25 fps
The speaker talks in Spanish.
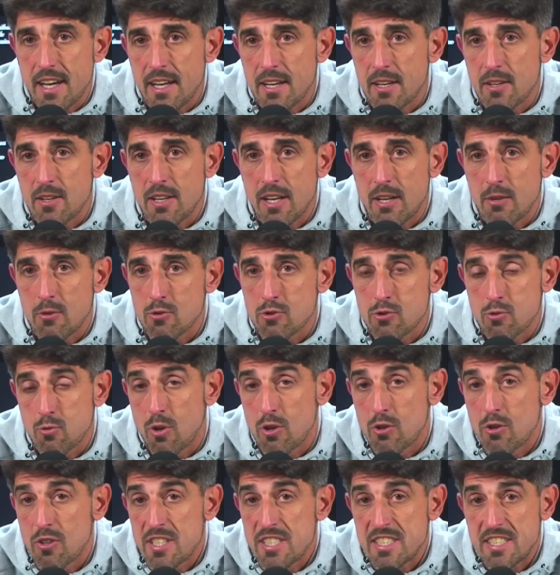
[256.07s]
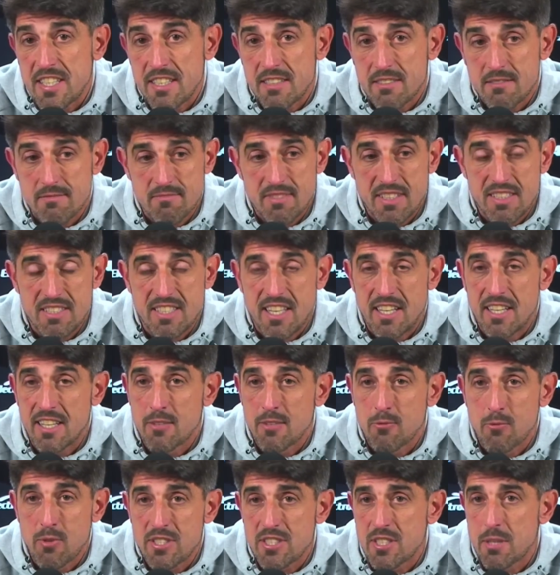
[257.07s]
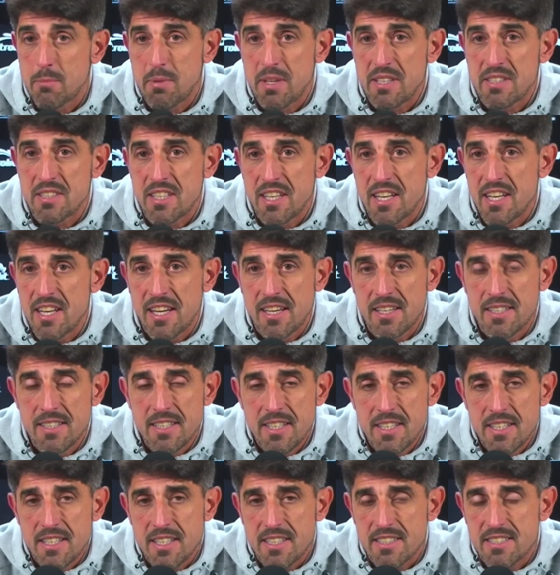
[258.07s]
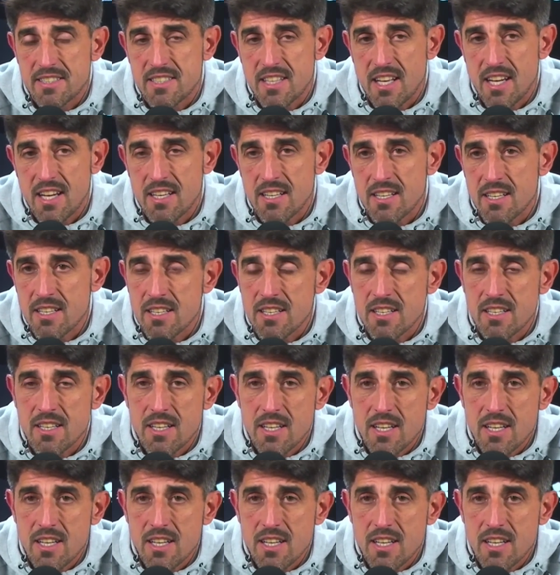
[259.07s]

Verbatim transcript: los jugadores que están en nuestra plantilla, están